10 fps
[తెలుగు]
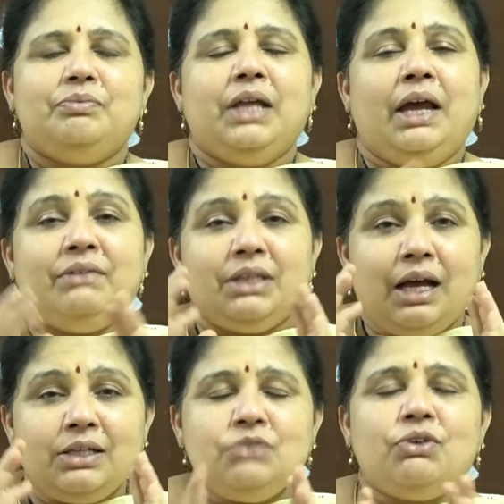
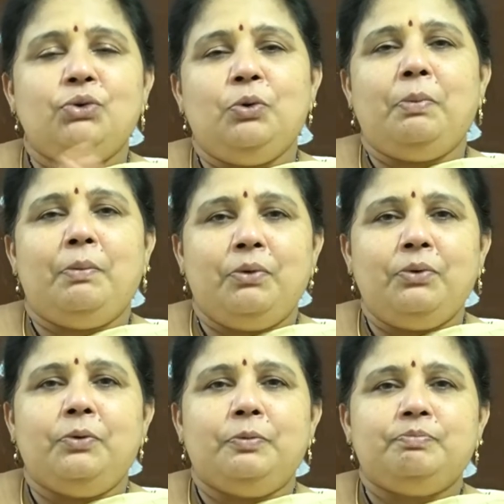దేవతా
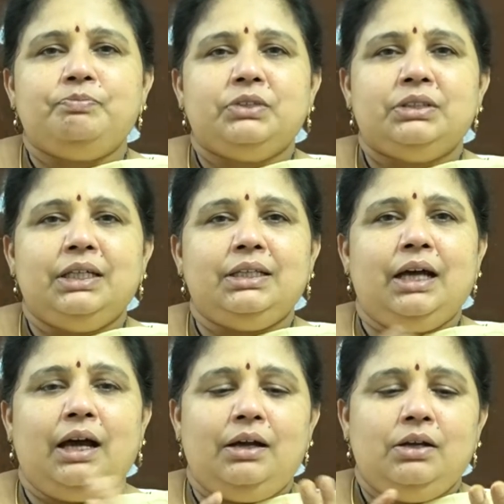స్వరూపము చేత
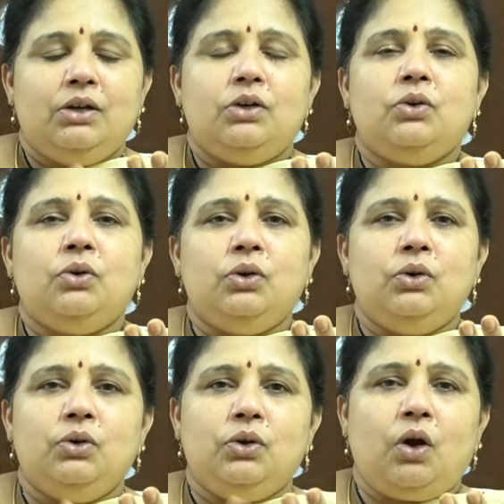
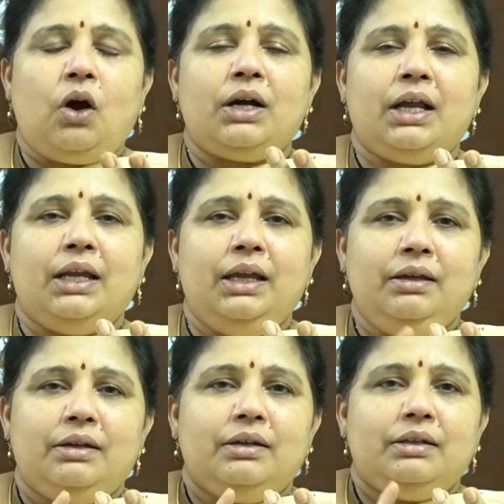రోలు రోకలి
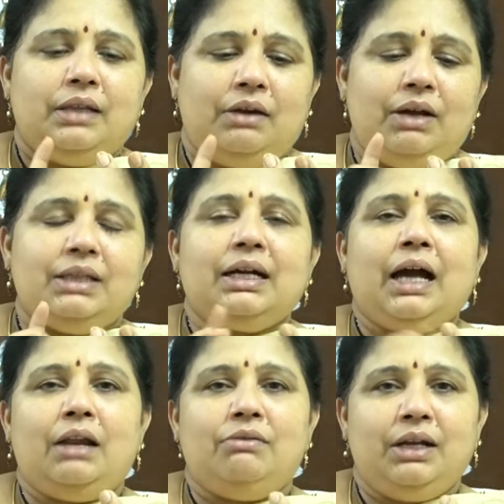తర్వాత
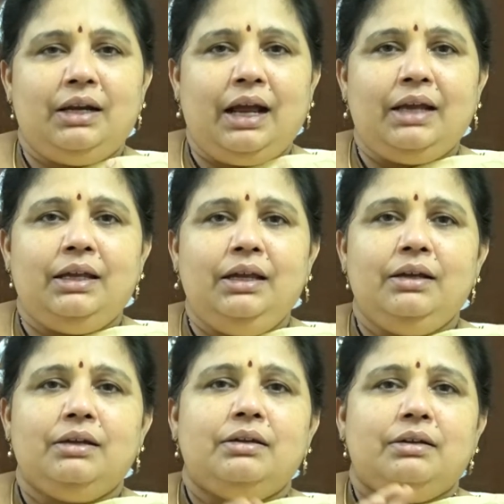కల్వన్ రాయి
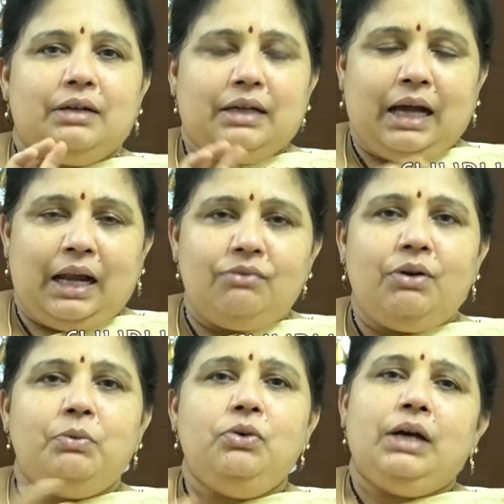
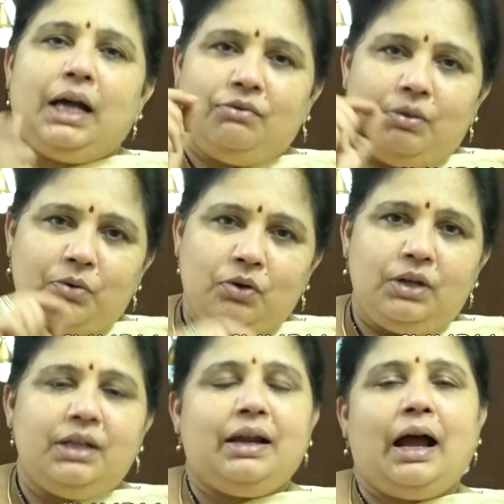కల్వము
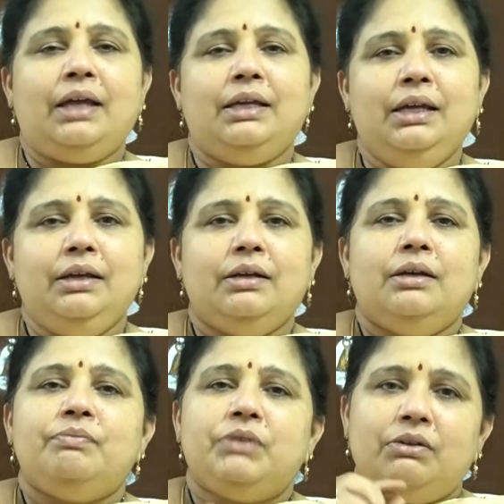కల్వంలోని రాయి
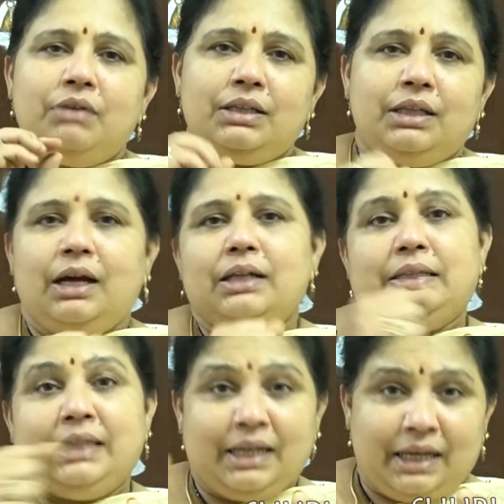తర్వాత
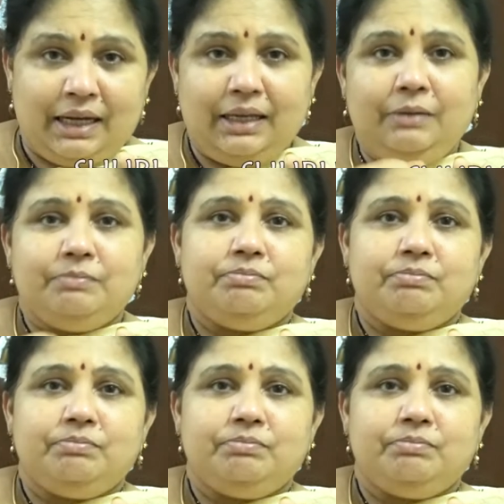తిరగలి